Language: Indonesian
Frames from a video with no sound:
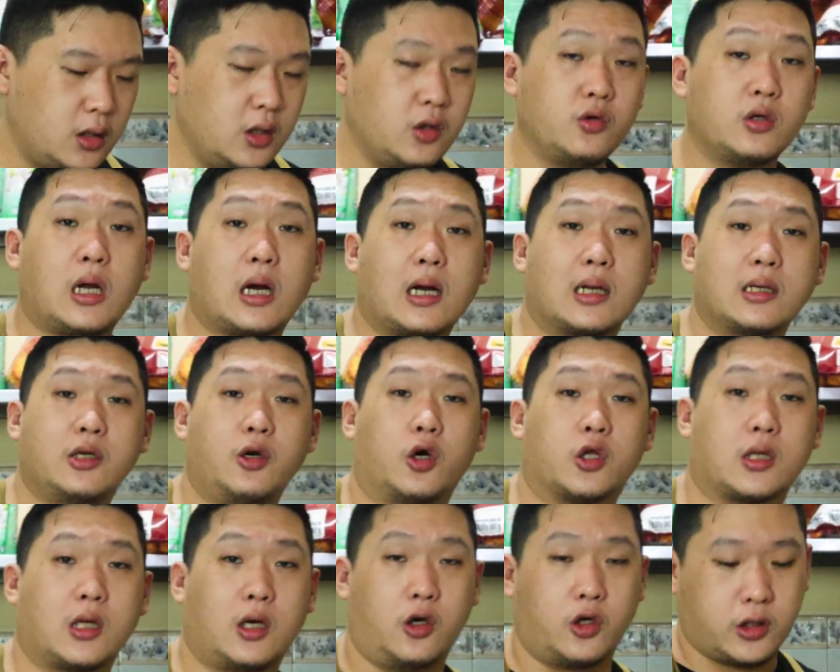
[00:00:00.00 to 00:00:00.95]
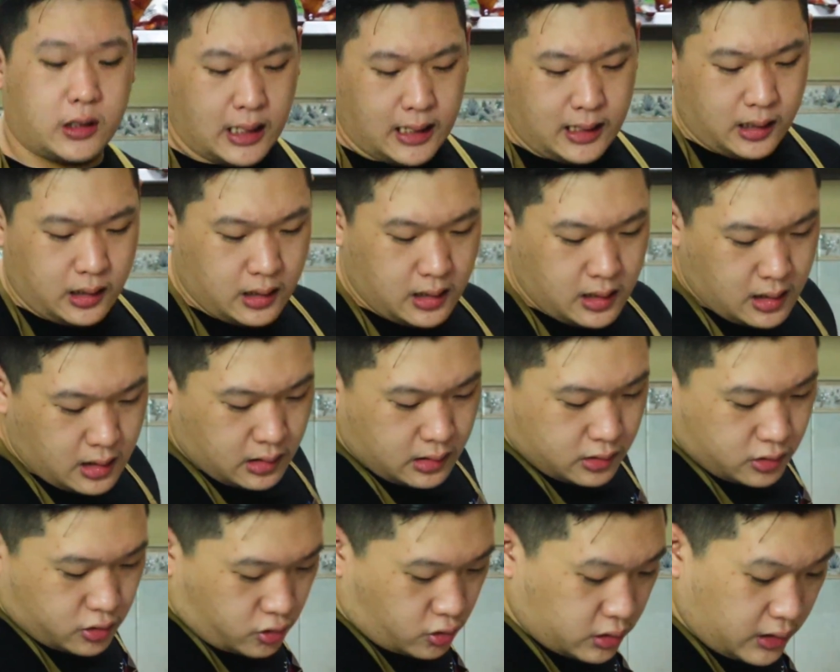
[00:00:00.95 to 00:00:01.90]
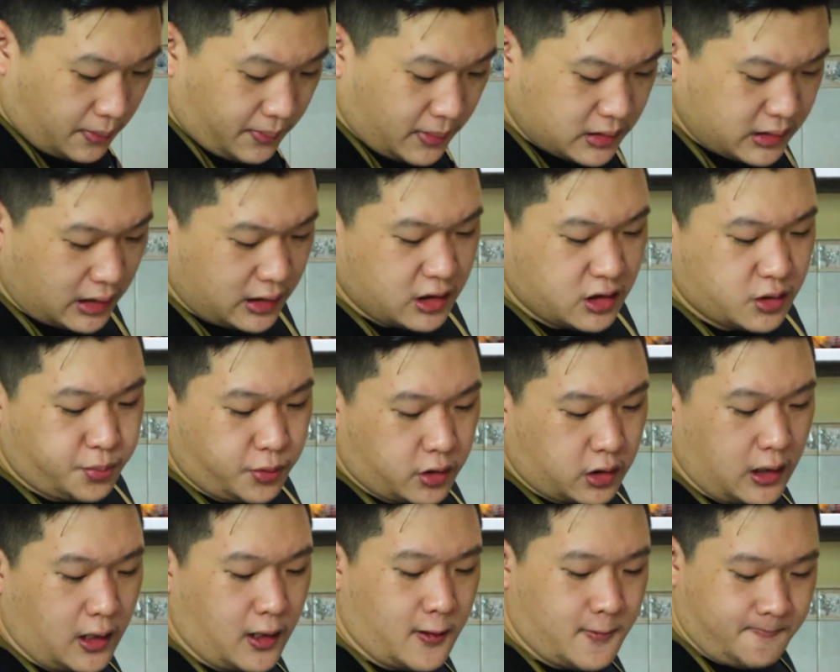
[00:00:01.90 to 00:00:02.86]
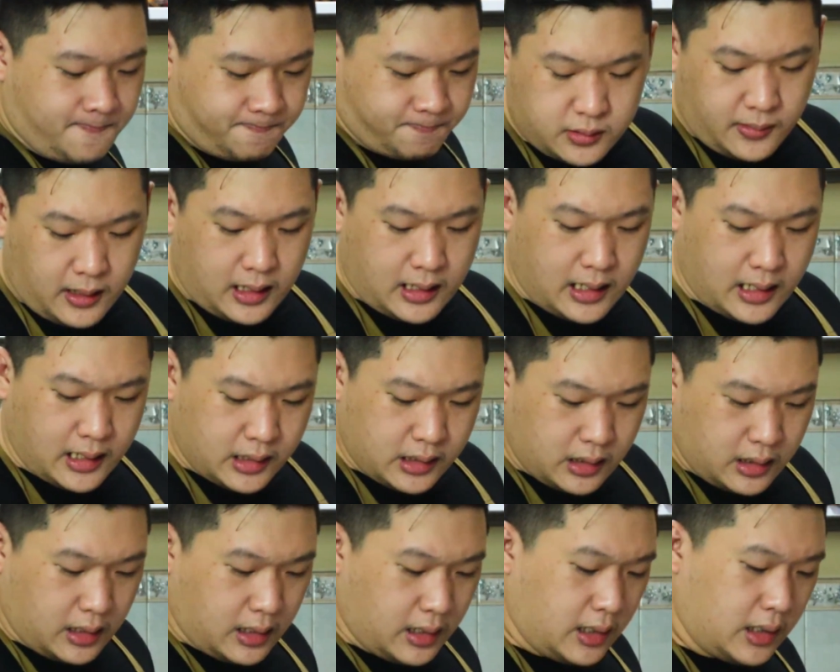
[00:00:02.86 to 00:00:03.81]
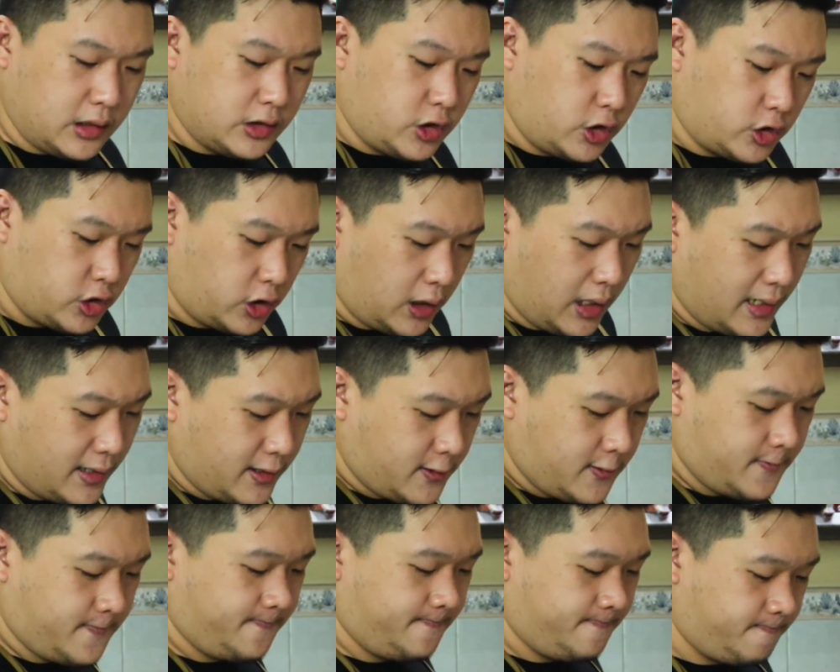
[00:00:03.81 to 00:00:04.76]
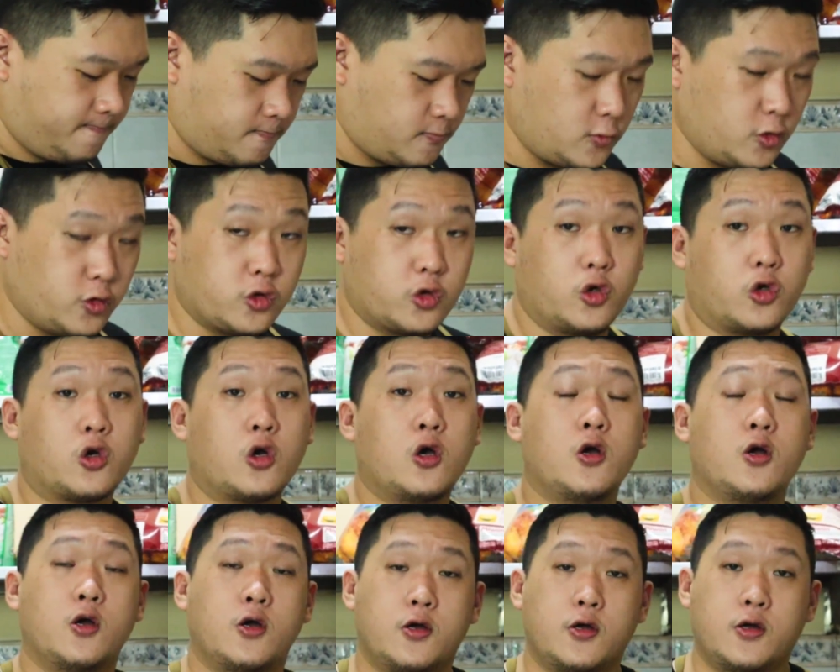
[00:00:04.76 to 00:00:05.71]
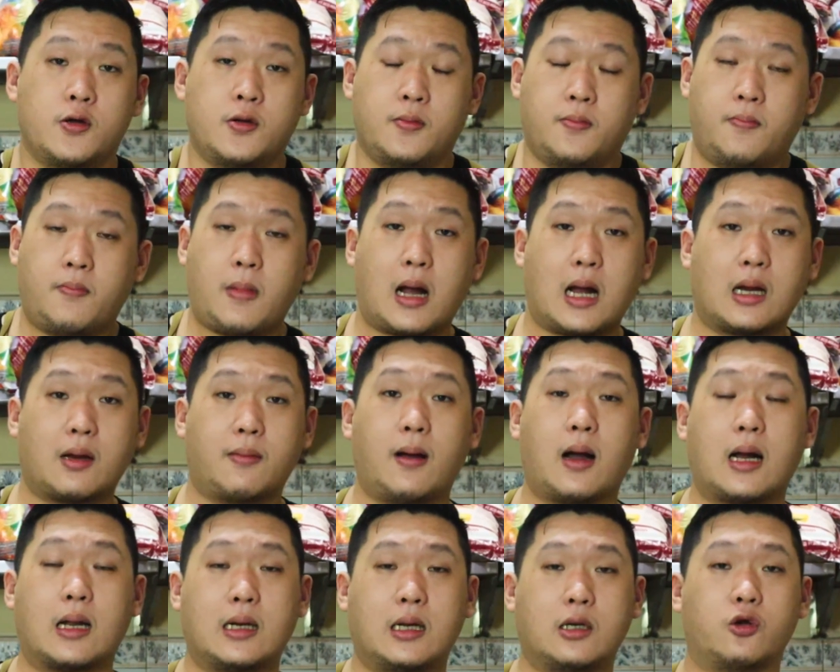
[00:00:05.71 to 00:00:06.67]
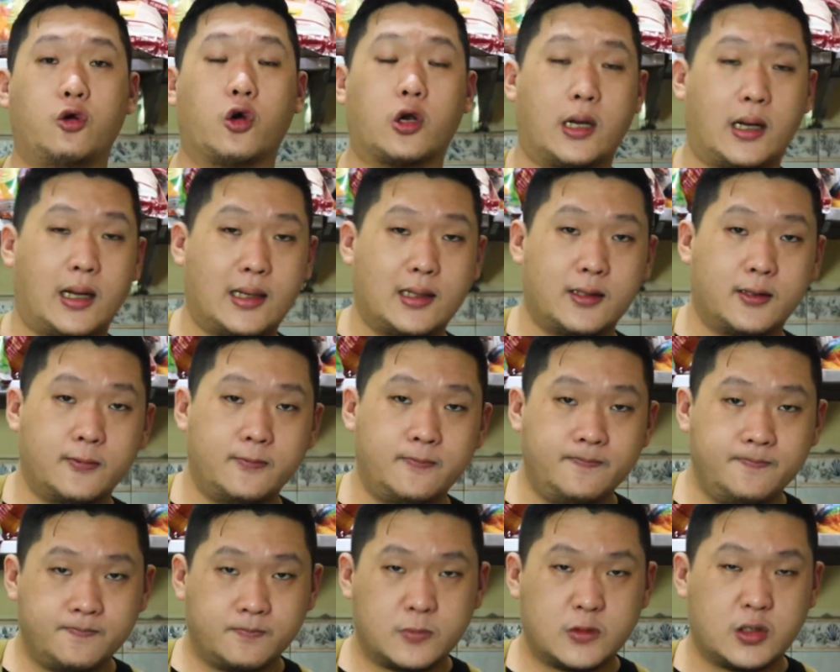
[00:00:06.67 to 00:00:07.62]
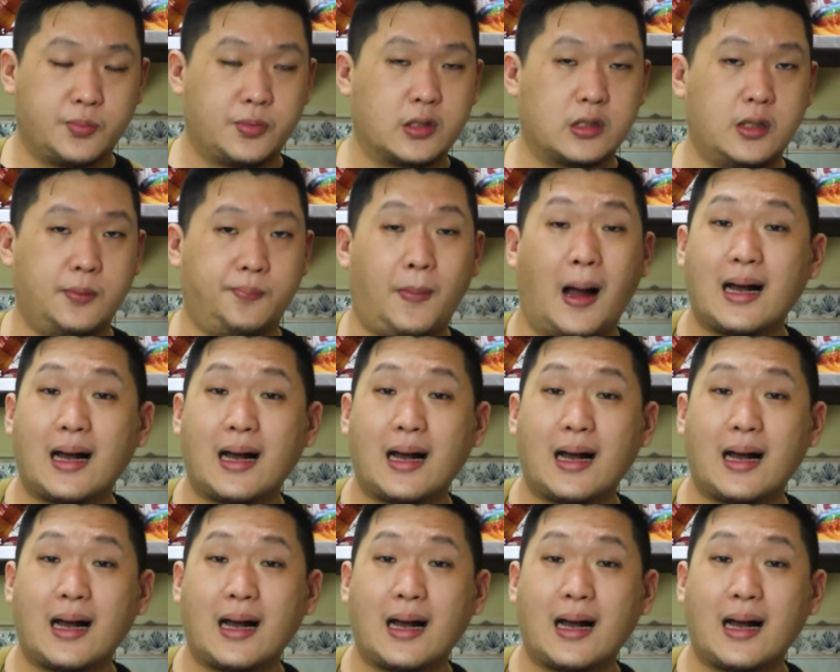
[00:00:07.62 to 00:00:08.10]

digunakan di hotel-hotel, terutama Chinese food ya, sebagai uh, cocolan untuk makanan-makanan gorengan seperti